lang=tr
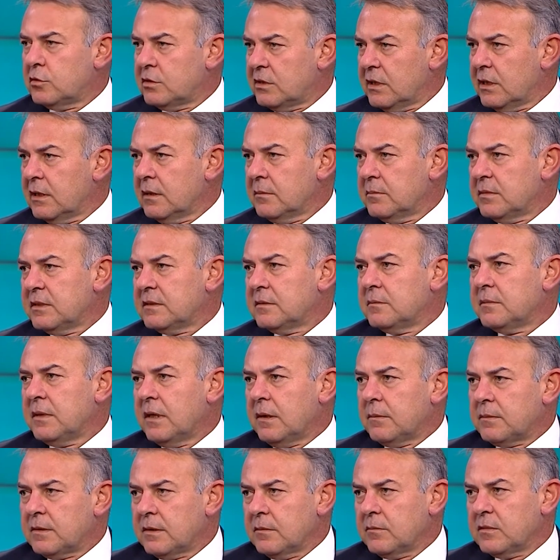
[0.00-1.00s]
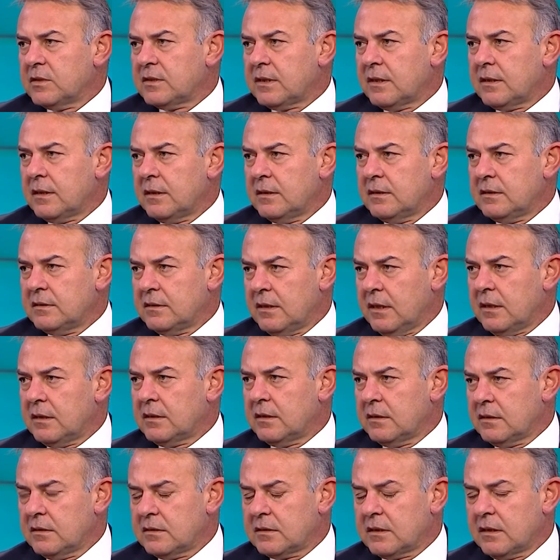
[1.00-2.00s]
şey bizim yaptığımız
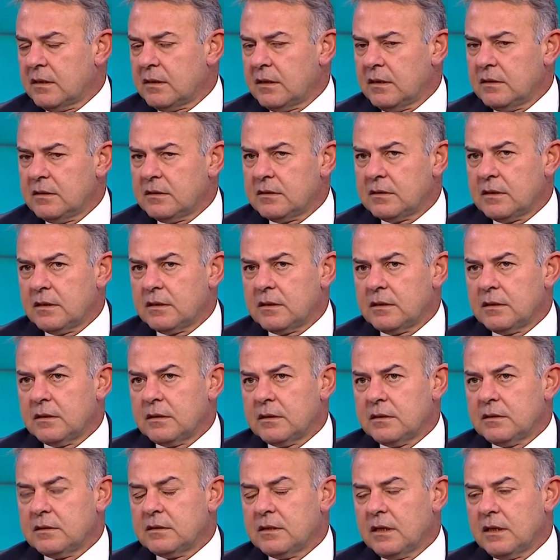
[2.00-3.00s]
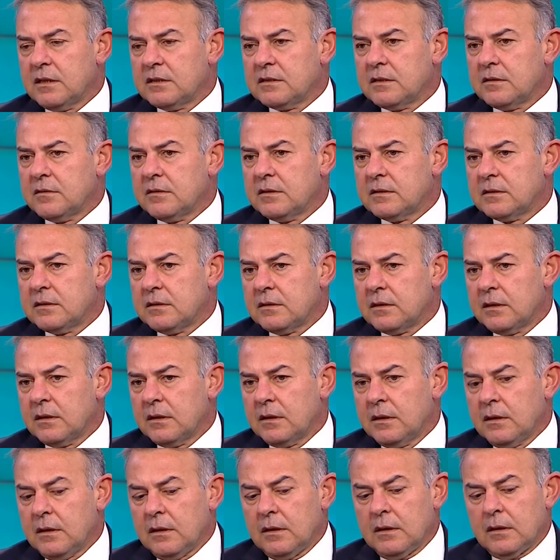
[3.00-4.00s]
analizlerde, risk analizleri çerçevesinde
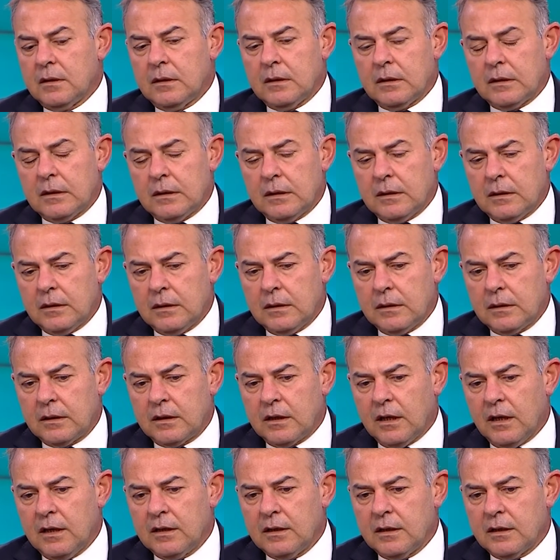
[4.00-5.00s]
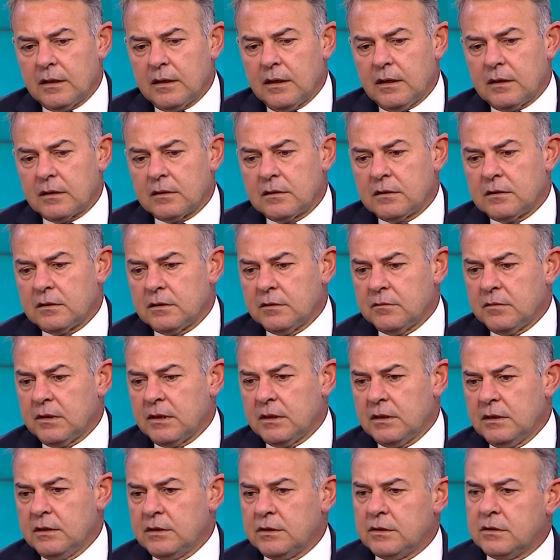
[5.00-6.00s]
e, kaynak artışı ve
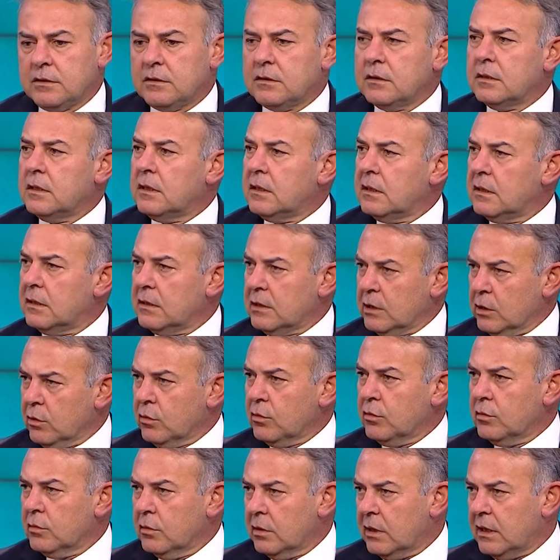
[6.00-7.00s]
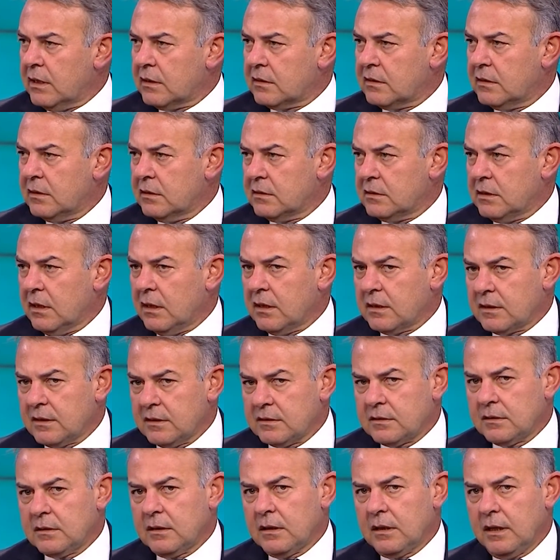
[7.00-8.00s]
iş e, yoğunluğu arttıkça
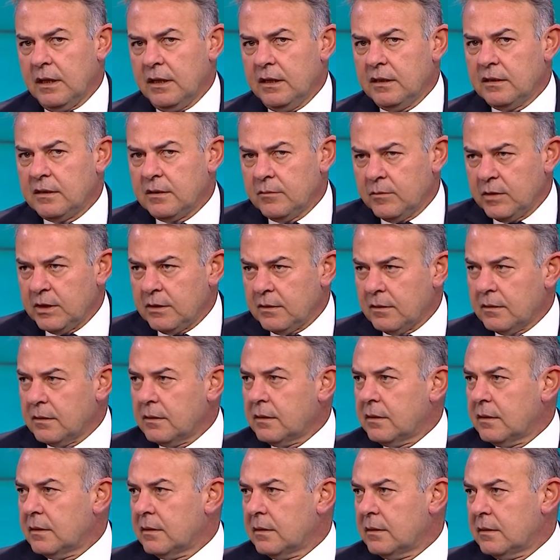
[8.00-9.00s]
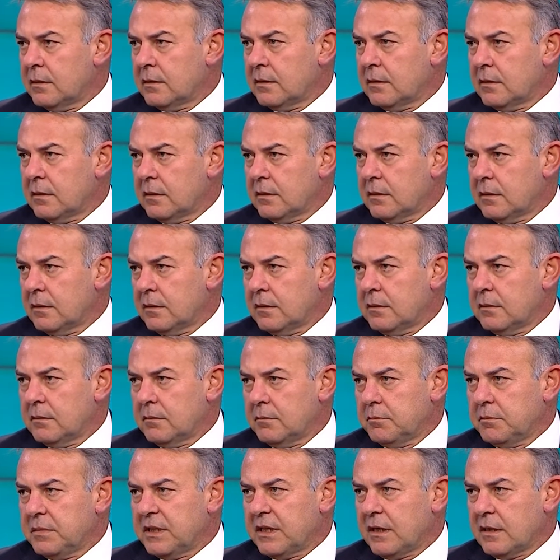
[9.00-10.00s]
arkasından eğitimin e,
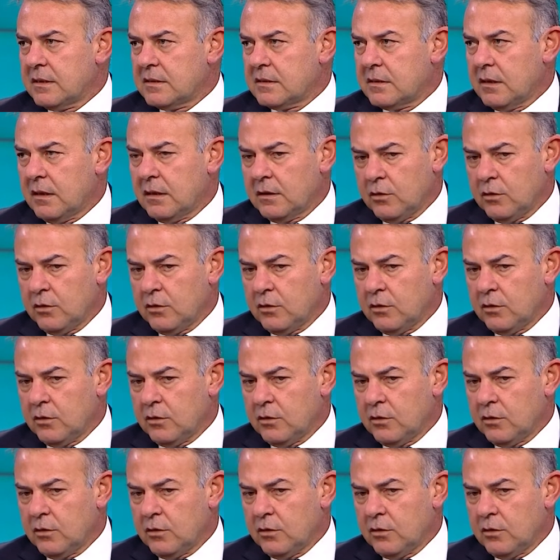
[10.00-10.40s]
biraz daha